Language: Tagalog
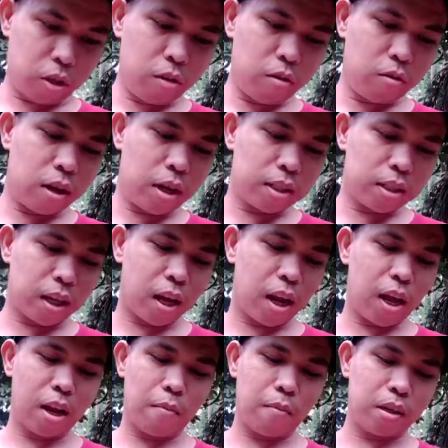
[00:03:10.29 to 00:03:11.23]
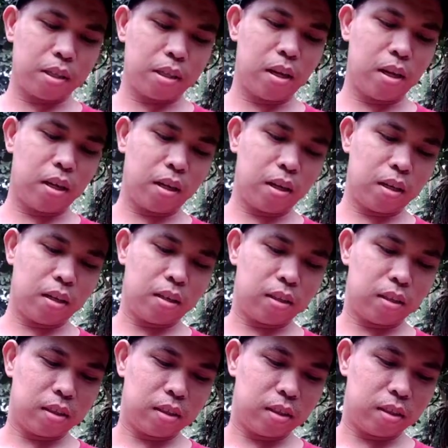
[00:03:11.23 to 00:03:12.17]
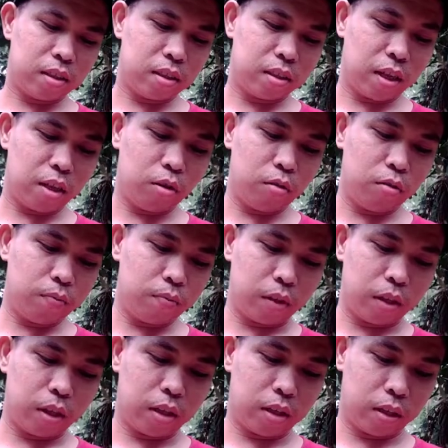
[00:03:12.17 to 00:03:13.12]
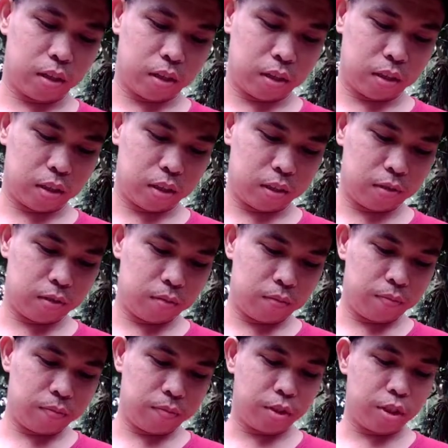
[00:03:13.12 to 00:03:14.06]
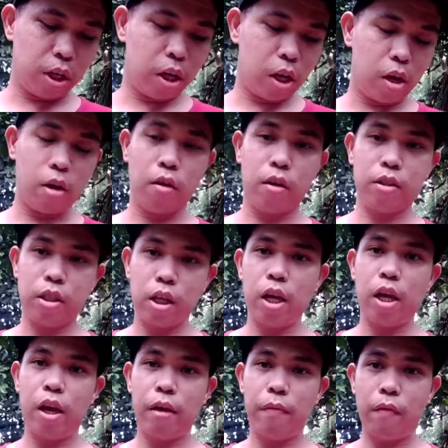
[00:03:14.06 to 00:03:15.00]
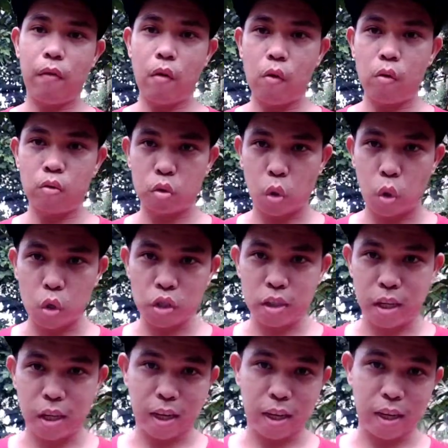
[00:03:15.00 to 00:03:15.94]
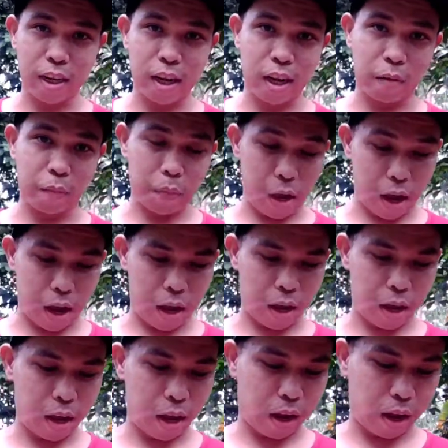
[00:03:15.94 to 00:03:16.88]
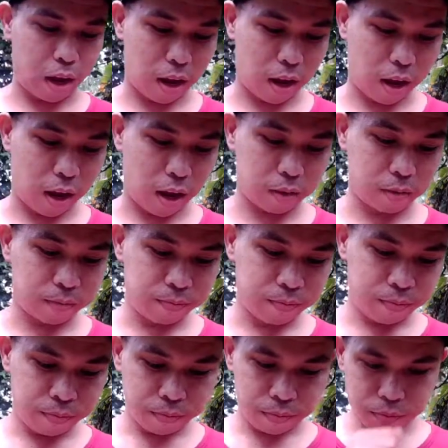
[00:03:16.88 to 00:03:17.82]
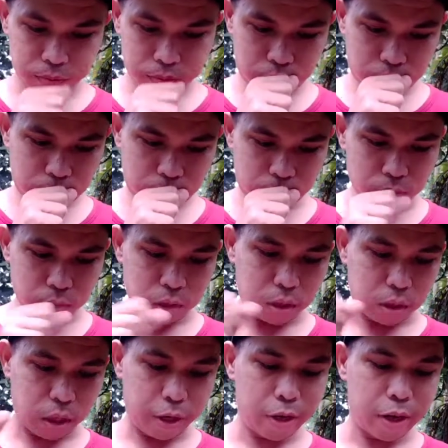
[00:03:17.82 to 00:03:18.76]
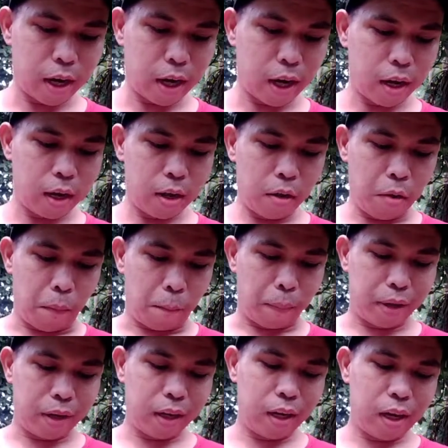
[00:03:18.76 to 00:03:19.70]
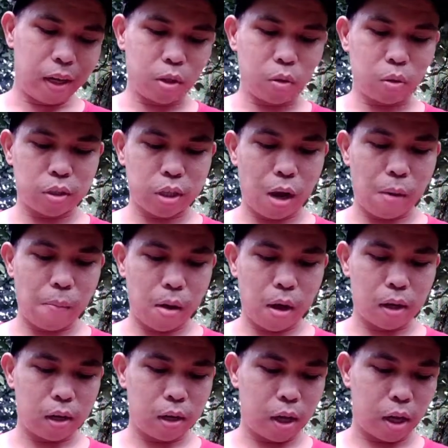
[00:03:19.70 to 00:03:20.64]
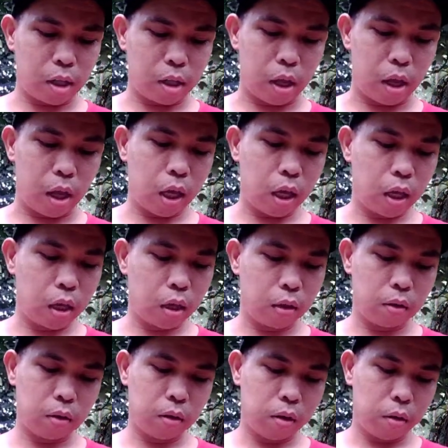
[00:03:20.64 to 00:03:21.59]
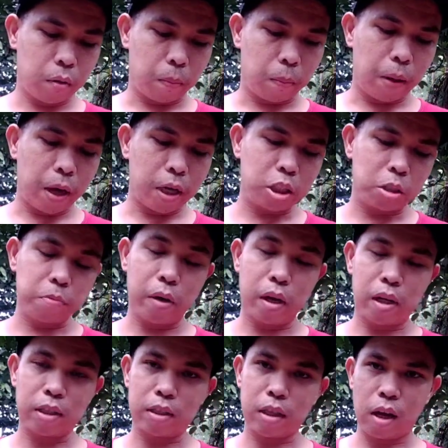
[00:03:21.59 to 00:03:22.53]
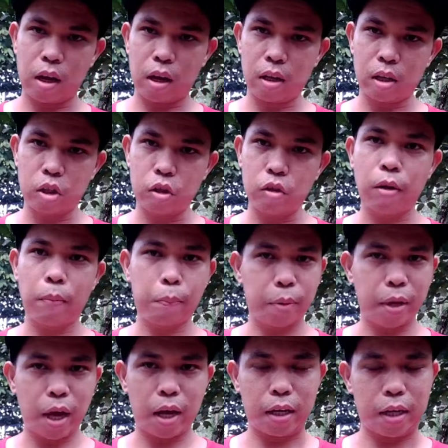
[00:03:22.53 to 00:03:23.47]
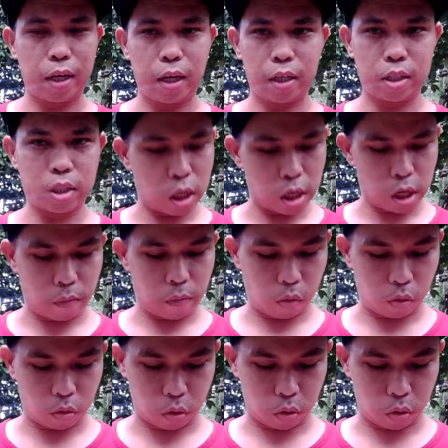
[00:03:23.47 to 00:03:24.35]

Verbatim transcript: so yung guys, kalalabas lang ng ano, ng J JFO Tours ng kanilang biyahe at ayun na nga, Manila to Samar Leyte vice versa yun ang biyahe ng JFO